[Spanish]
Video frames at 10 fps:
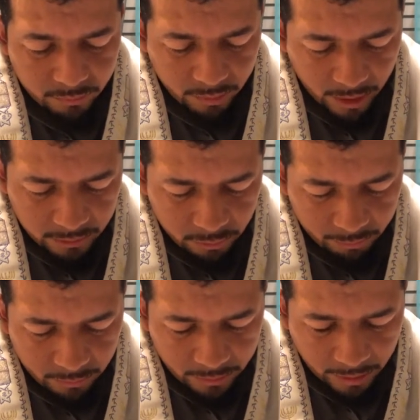orando
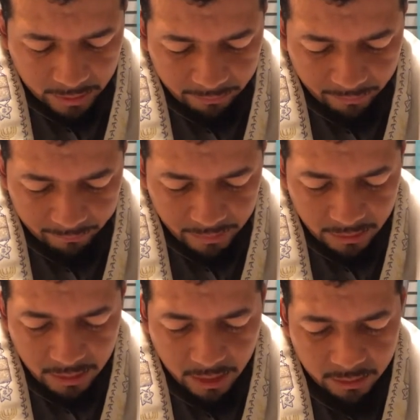por cada
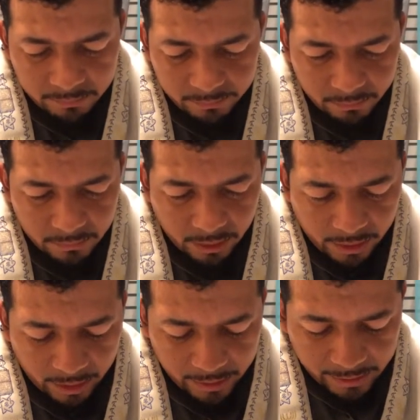familia de
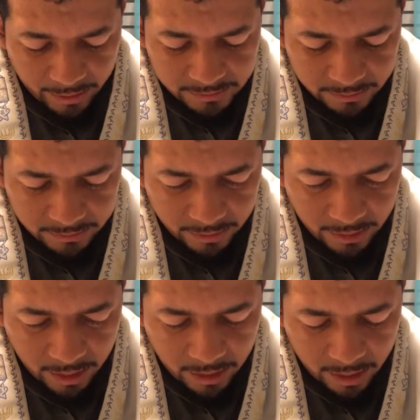Israel Casa
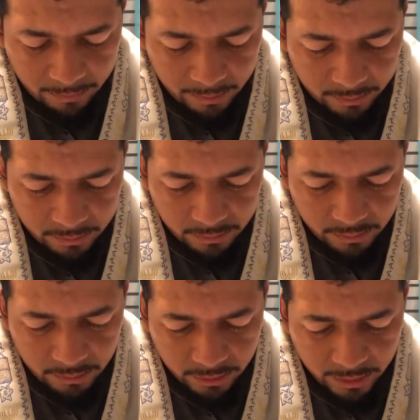Integral, Abba
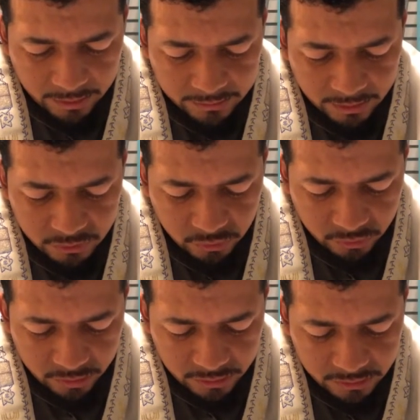en las
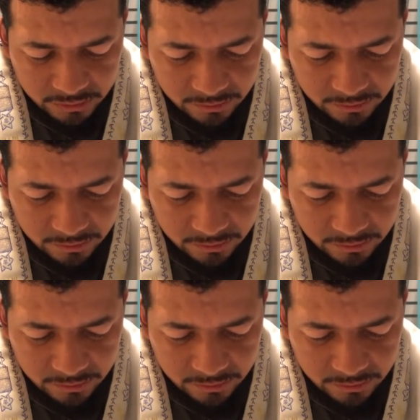naciones,